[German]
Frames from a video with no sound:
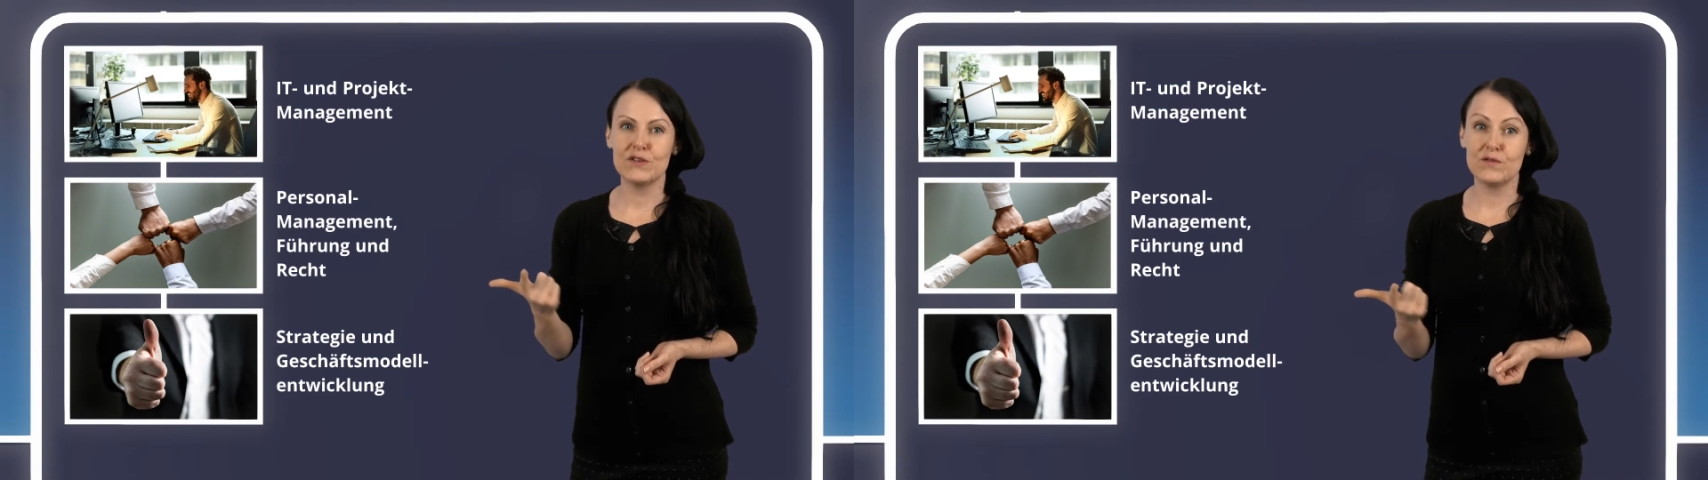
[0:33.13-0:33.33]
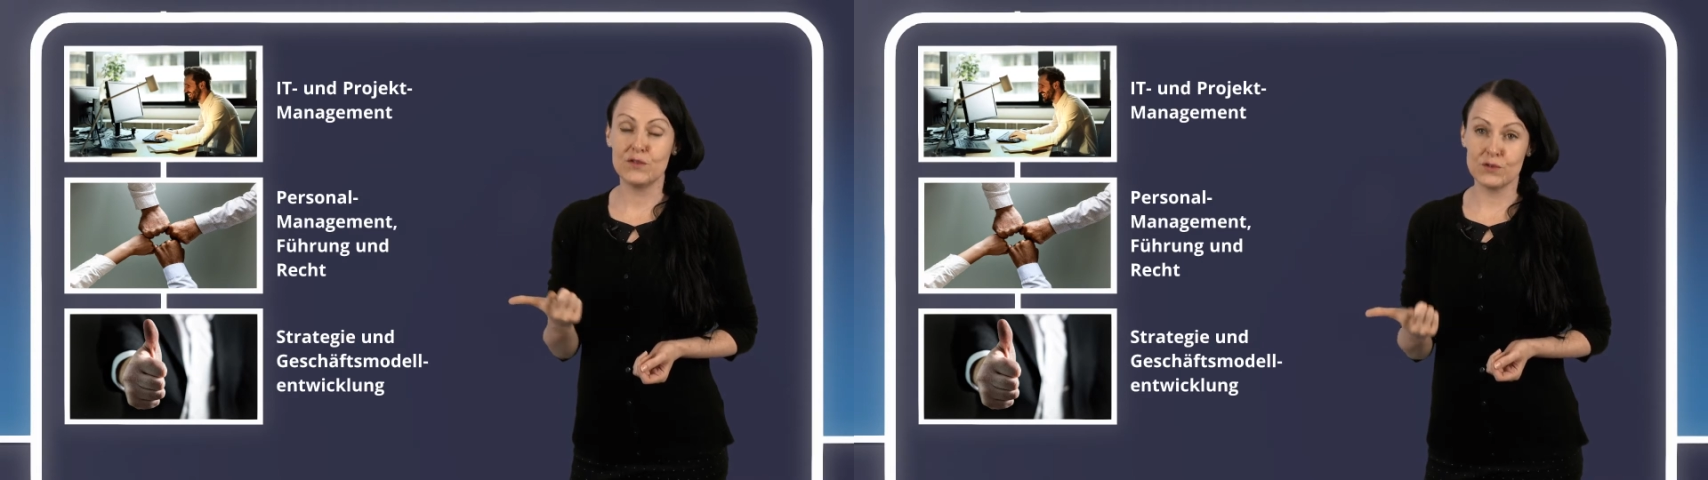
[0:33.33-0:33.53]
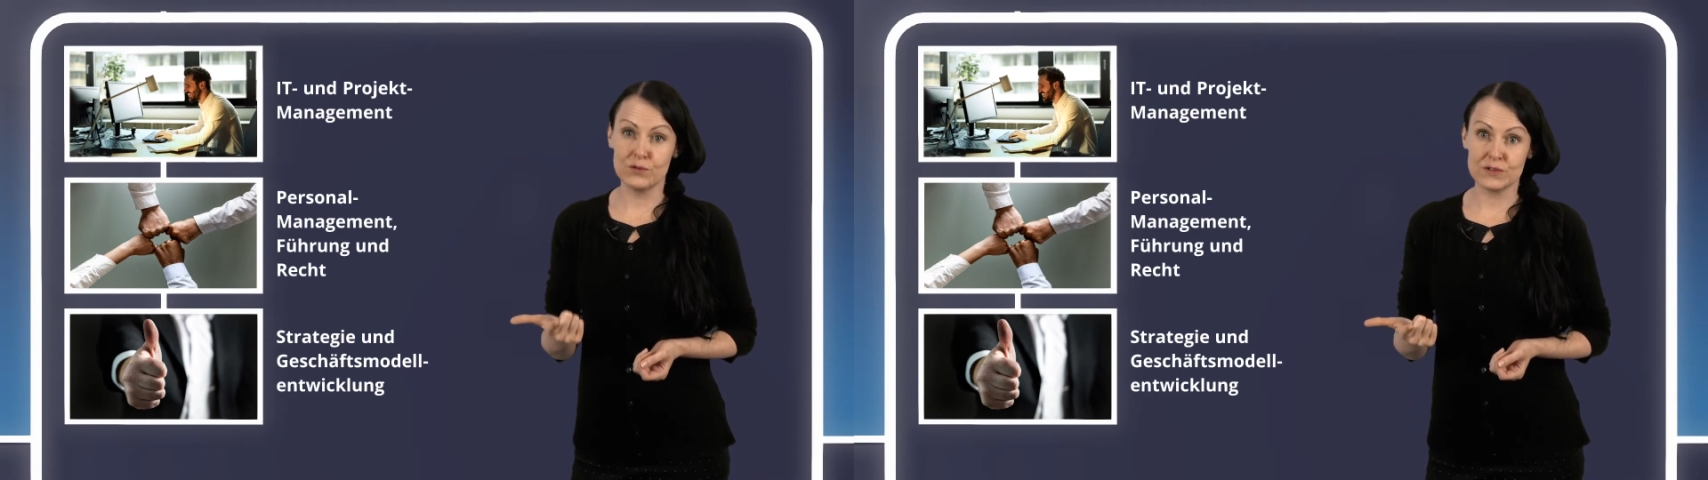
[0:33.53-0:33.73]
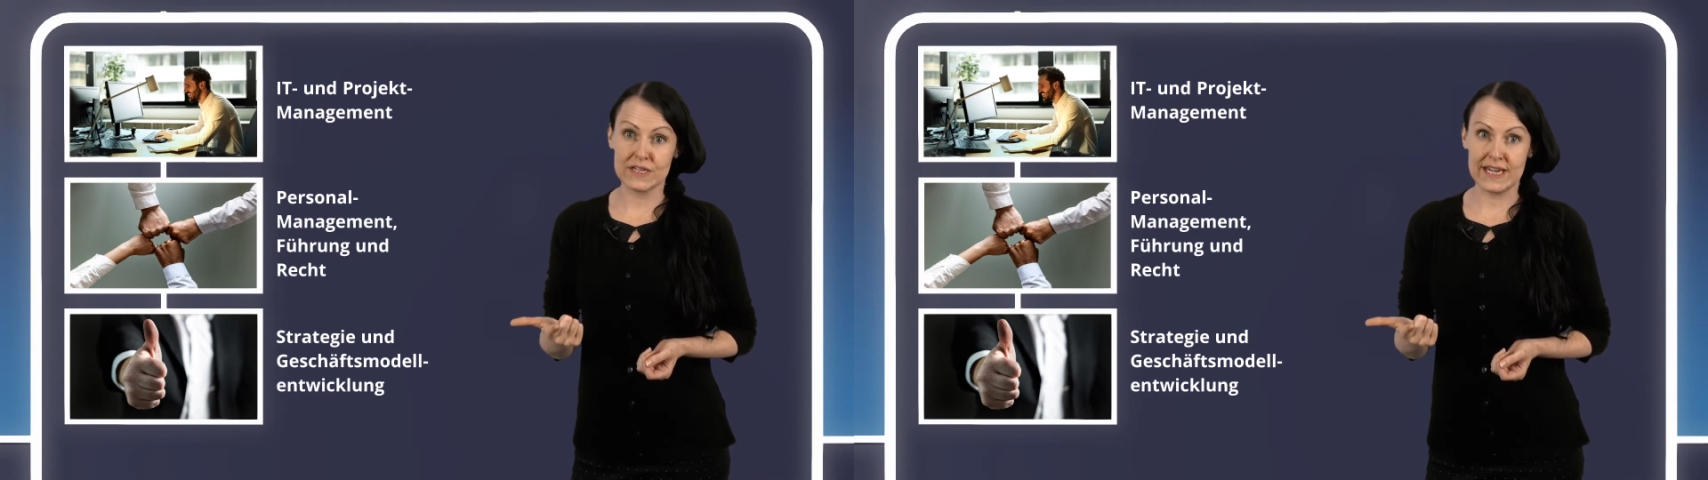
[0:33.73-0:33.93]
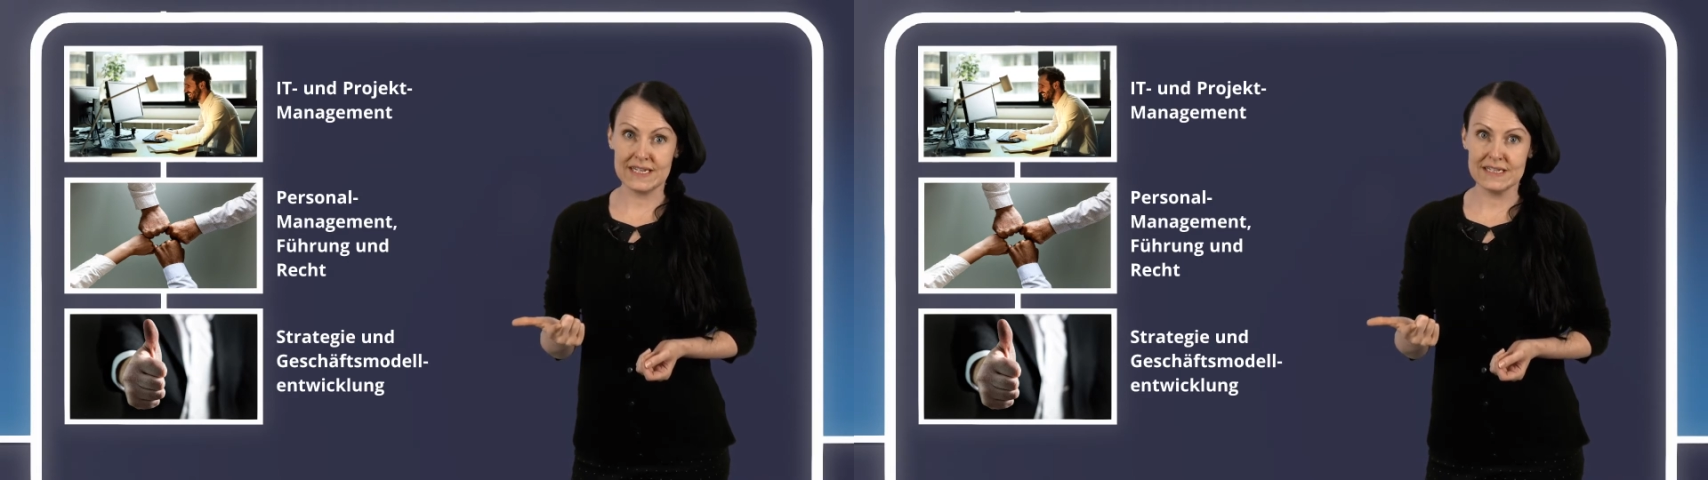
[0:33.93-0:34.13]
Führung und
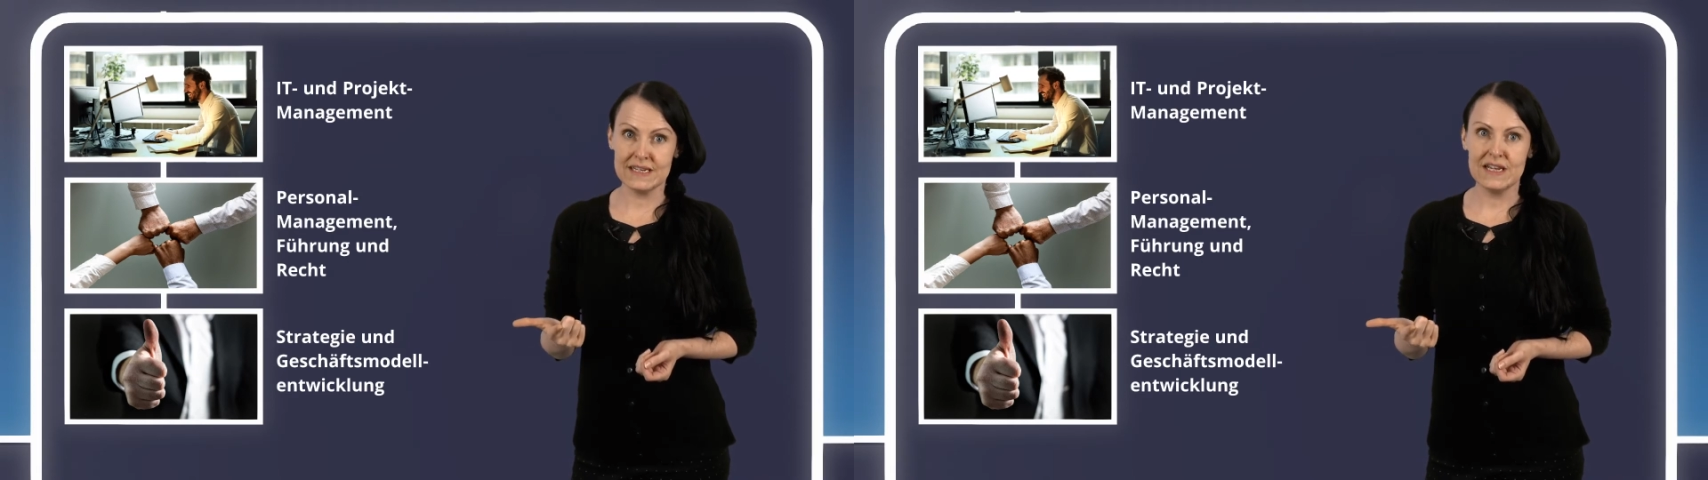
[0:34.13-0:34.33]
Recht